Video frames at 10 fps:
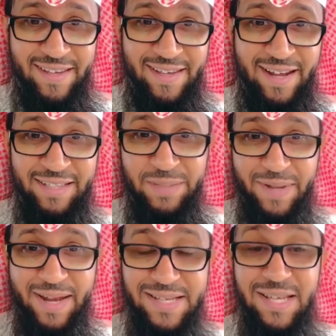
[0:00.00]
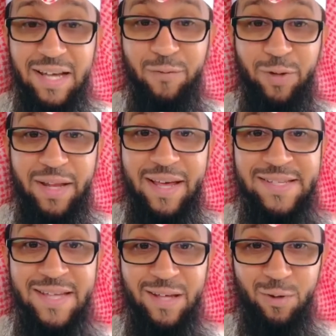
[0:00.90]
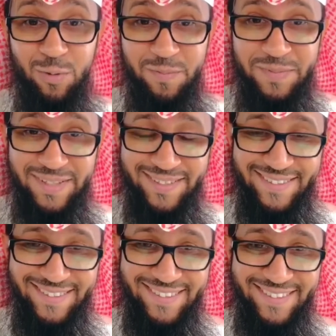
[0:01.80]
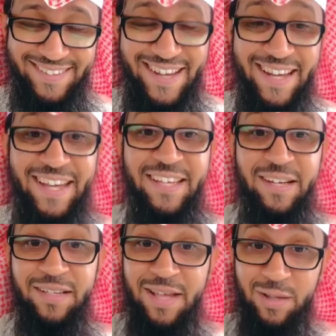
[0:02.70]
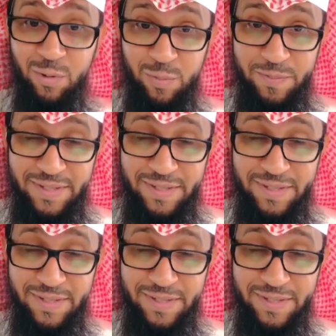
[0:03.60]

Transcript: العديد من الناس يخافون على أرزاقهم على إراداتهم